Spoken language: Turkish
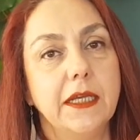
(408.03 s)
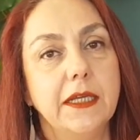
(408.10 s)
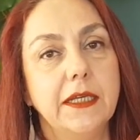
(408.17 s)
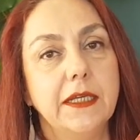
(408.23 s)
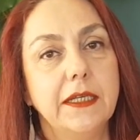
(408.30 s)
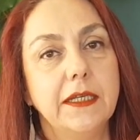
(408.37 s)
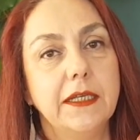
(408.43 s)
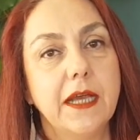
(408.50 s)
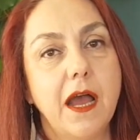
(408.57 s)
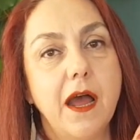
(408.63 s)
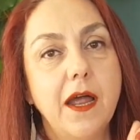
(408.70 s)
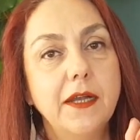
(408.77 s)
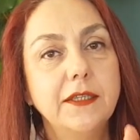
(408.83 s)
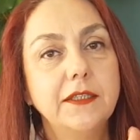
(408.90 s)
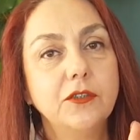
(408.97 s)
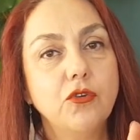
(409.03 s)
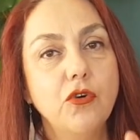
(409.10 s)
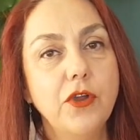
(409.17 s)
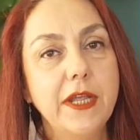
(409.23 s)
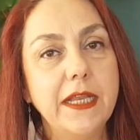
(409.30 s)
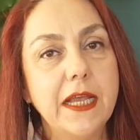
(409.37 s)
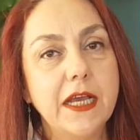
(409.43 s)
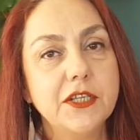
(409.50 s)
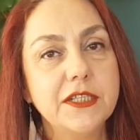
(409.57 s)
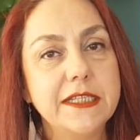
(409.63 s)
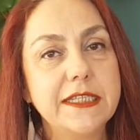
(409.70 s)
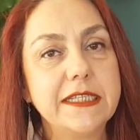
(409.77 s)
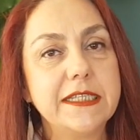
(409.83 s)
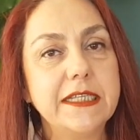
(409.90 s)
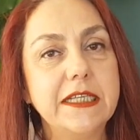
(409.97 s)
e, artık o enerji
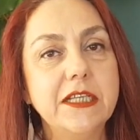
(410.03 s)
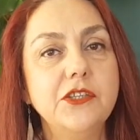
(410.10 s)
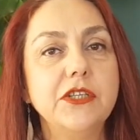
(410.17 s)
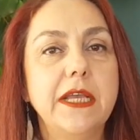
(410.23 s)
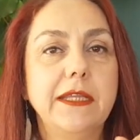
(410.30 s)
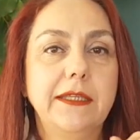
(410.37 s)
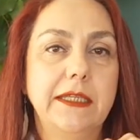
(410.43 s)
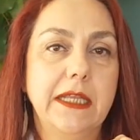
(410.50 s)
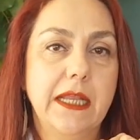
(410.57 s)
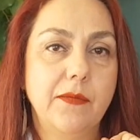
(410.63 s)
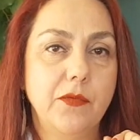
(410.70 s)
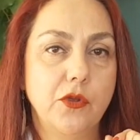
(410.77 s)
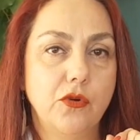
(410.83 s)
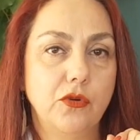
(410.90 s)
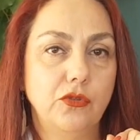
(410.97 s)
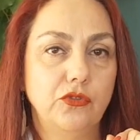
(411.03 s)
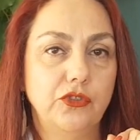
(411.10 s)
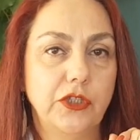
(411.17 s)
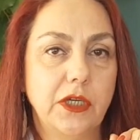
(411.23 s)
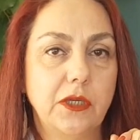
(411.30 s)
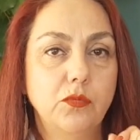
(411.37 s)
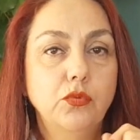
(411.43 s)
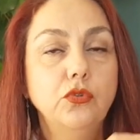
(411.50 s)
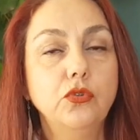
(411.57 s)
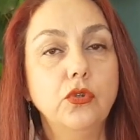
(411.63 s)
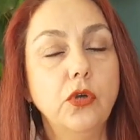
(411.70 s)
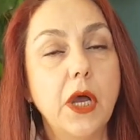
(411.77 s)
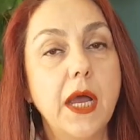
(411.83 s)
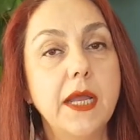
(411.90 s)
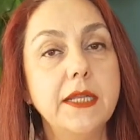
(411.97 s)
sizi hiç etkilemiyor olacak.
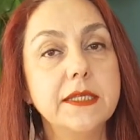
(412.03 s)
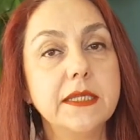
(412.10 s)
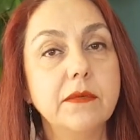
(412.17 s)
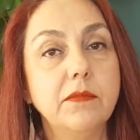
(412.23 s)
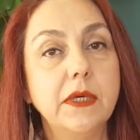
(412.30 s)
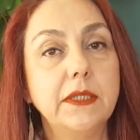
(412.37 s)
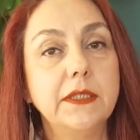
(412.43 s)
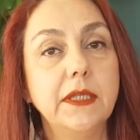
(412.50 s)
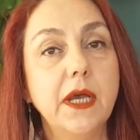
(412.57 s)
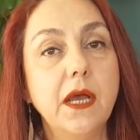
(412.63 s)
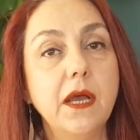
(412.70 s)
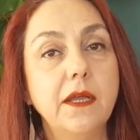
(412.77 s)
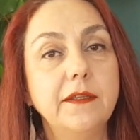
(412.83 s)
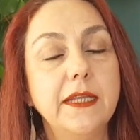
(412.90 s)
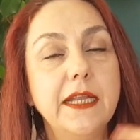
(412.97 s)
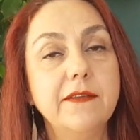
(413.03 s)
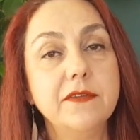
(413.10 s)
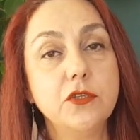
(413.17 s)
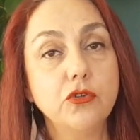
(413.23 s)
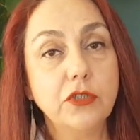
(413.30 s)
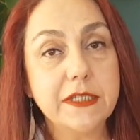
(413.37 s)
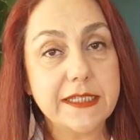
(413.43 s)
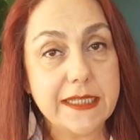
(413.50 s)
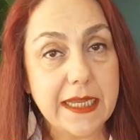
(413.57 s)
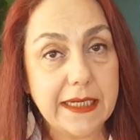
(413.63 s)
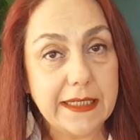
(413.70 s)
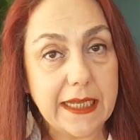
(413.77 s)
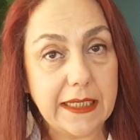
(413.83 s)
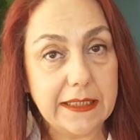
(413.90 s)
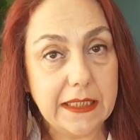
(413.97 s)
Bunu aynı zamanda televizyon
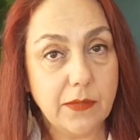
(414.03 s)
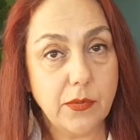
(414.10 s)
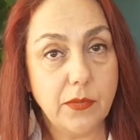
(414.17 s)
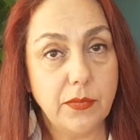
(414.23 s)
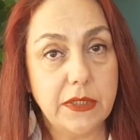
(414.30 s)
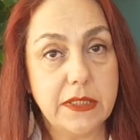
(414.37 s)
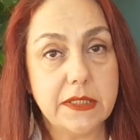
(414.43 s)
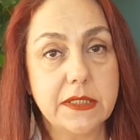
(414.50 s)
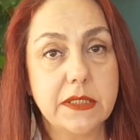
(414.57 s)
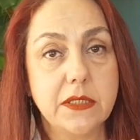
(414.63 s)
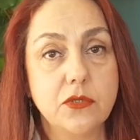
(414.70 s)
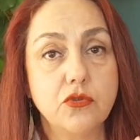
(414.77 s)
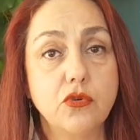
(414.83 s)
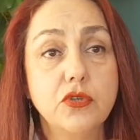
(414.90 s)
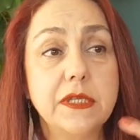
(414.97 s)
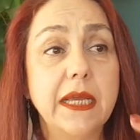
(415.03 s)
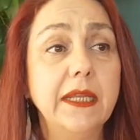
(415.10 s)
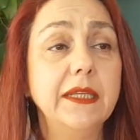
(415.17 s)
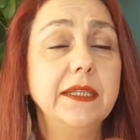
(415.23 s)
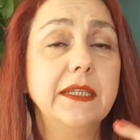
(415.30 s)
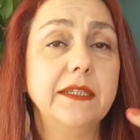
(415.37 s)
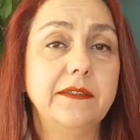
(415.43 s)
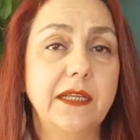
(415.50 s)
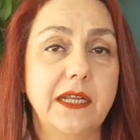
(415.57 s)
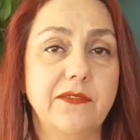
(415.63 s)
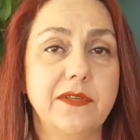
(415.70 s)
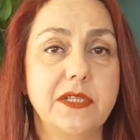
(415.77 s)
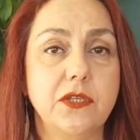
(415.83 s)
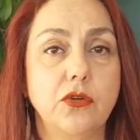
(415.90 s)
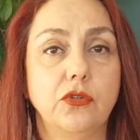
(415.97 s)
izlerken de yapabilirsiniz. Özellikle
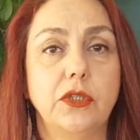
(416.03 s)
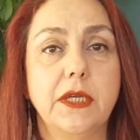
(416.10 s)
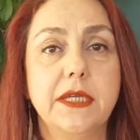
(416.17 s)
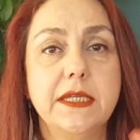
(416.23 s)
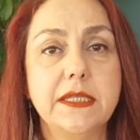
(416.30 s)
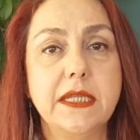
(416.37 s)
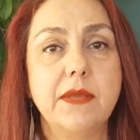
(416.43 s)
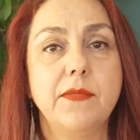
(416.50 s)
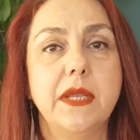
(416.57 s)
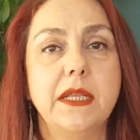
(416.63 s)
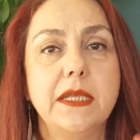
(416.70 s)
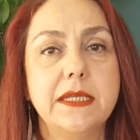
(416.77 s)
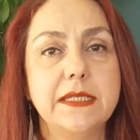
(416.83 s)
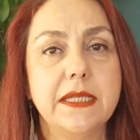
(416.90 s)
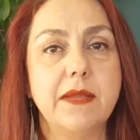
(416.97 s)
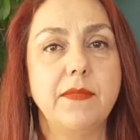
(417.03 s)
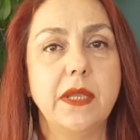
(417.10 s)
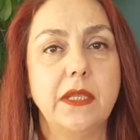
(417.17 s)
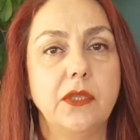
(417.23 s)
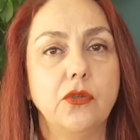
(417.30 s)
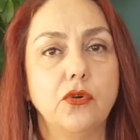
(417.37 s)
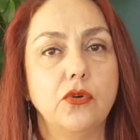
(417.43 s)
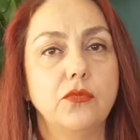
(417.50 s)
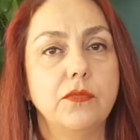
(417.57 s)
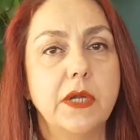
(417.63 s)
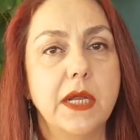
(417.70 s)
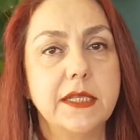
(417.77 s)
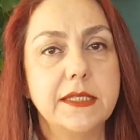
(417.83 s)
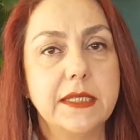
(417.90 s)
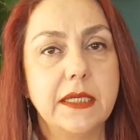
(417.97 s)
televizyonda izlemeyin izlemeyin diyorum
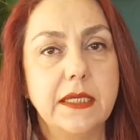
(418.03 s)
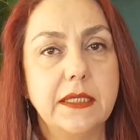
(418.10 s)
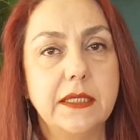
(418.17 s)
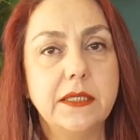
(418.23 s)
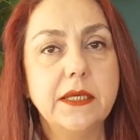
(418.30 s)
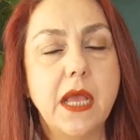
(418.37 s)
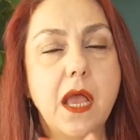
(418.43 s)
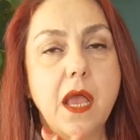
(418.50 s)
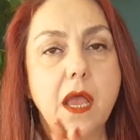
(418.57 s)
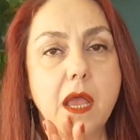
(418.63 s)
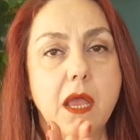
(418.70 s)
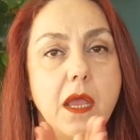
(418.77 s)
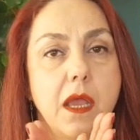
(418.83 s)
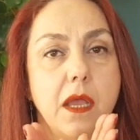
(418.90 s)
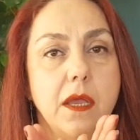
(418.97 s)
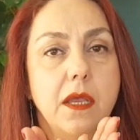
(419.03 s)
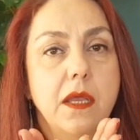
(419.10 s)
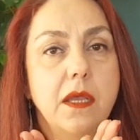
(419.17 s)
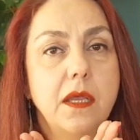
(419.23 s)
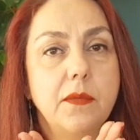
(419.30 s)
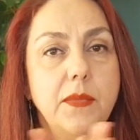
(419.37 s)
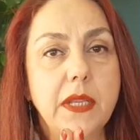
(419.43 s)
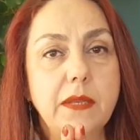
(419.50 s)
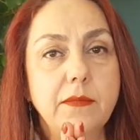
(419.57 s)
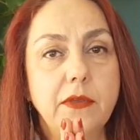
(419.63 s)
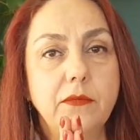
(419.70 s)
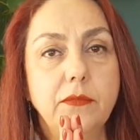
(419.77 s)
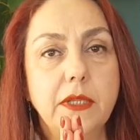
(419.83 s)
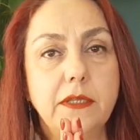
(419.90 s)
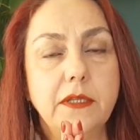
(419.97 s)
kaç senedir. E, benim
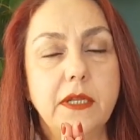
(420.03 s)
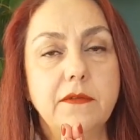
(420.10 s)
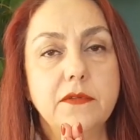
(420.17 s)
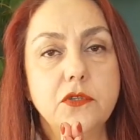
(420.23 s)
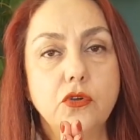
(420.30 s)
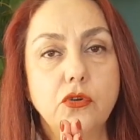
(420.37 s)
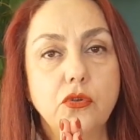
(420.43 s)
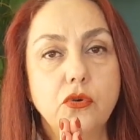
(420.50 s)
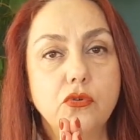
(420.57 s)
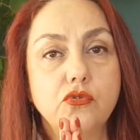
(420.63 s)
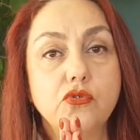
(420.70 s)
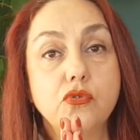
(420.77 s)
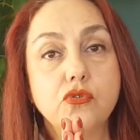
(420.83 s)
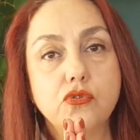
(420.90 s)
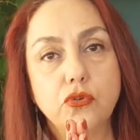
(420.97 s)
evimde televizyon yok çok